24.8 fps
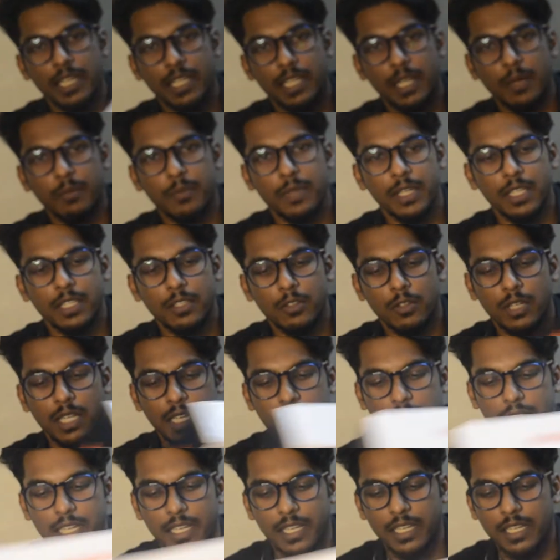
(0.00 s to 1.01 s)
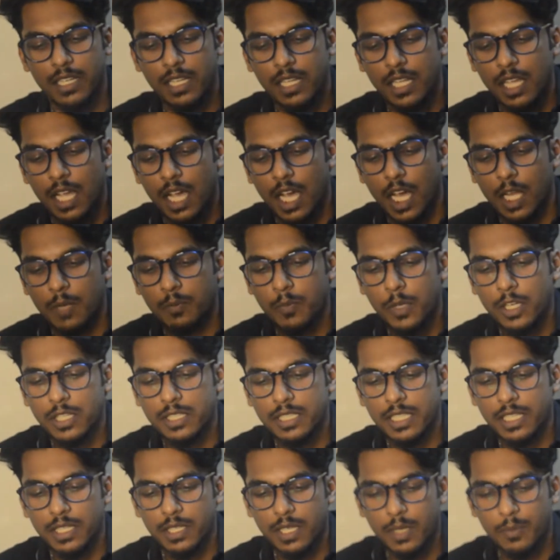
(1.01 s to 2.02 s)
ஓகே நம்ம இதோட
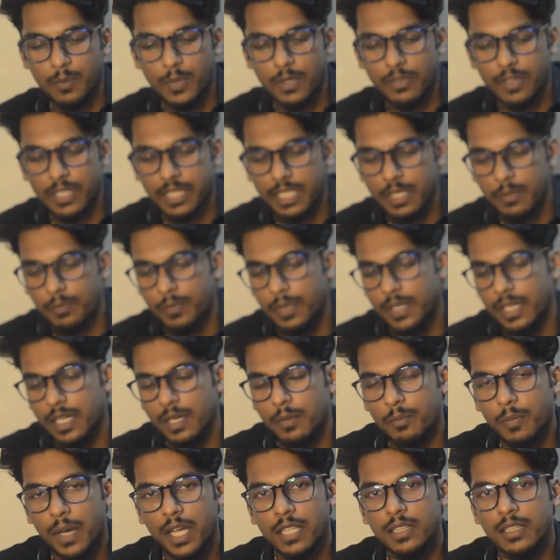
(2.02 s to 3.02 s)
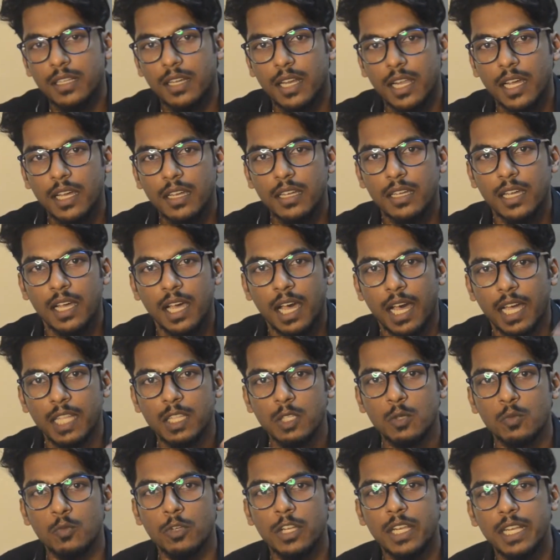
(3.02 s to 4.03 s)
அன்பாக்சிங் நம்ம வந்து இப்போ பார்த்துடலாம்
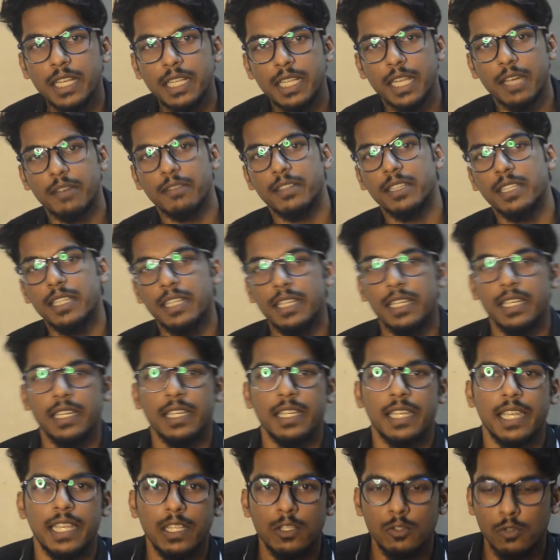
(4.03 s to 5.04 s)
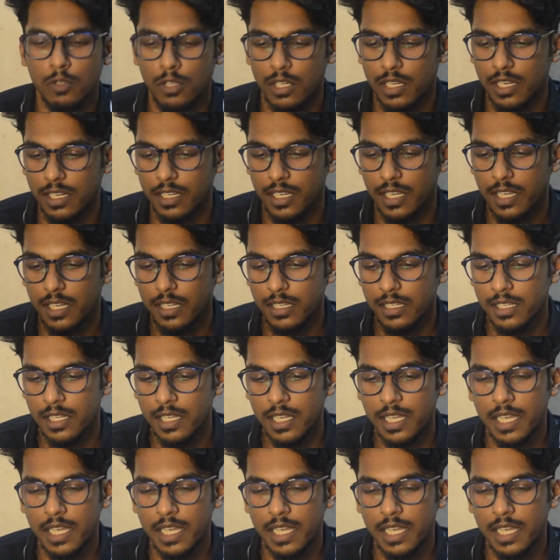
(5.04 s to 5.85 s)
அதுக்கு முன்னாடி நான் வந்து என்ன சொல்கிறேன்னா